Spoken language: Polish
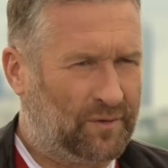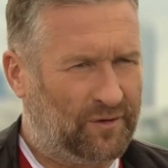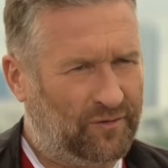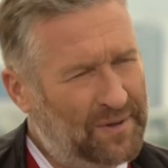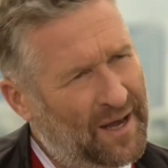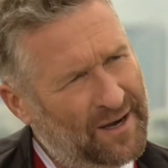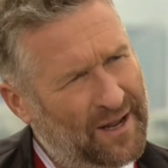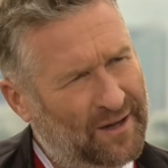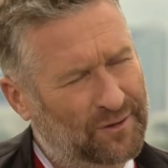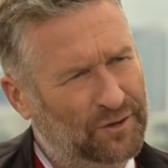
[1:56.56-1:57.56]
E, w miarę
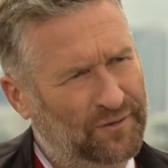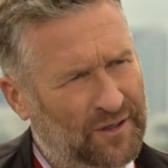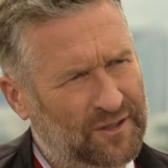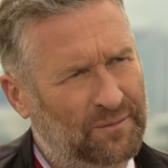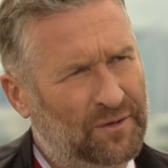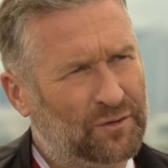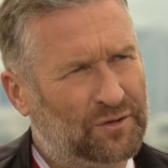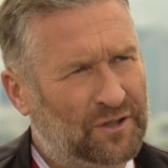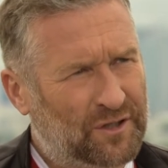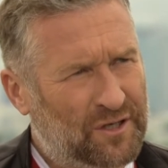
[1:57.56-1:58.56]
jak doświadczamy
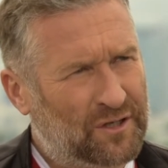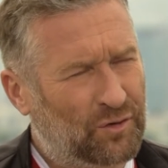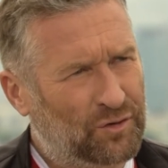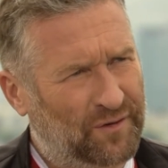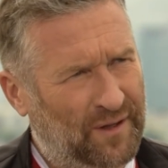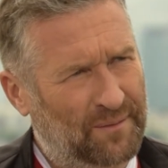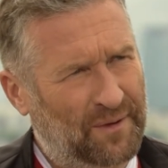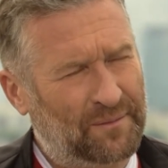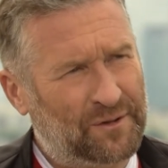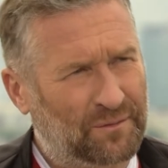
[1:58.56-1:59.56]
różnych rzeczy,
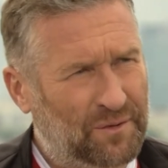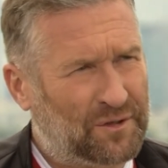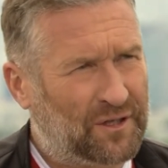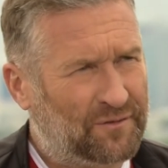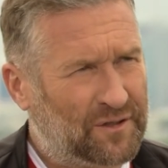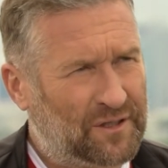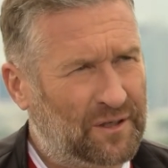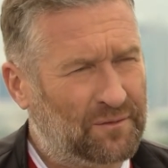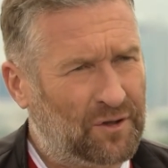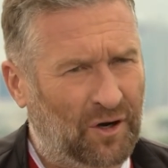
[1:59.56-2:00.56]
uświadamiamy sobie przede
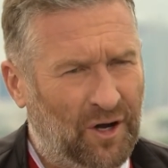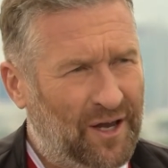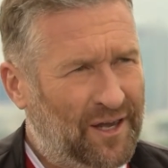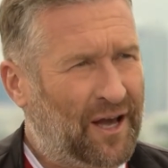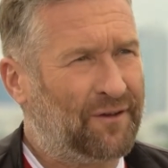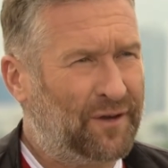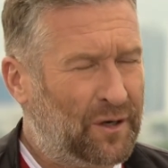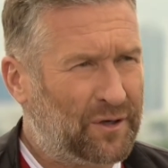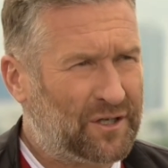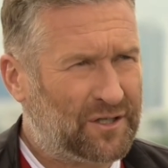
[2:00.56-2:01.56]
wszystkim to, jak
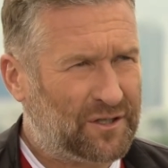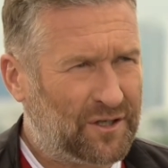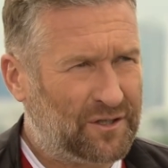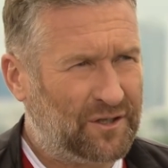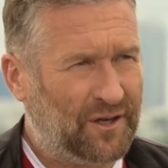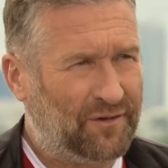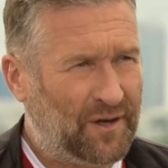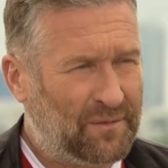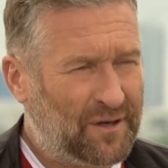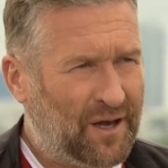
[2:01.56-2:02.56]
wielu jeszcze rzeczy nie
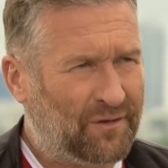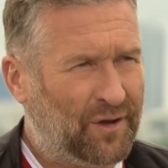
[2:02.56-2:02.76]
wiemy, jak